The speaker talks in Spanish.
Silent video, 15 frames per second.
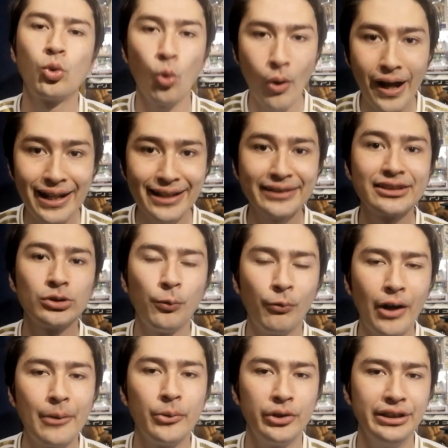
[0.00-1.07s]
cuál es tu
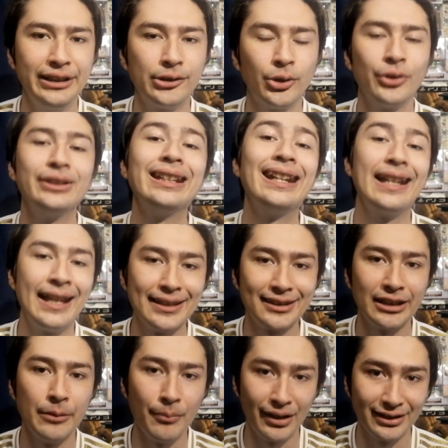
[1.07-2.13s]
favorito de
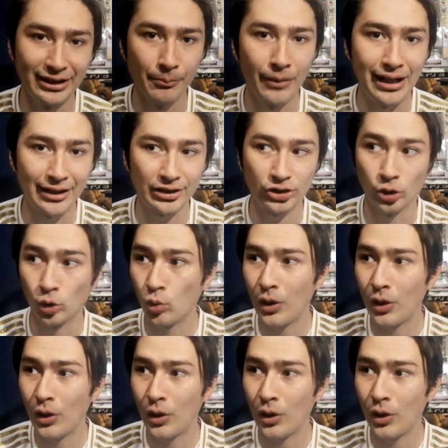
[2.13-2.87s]
este mes de marzo,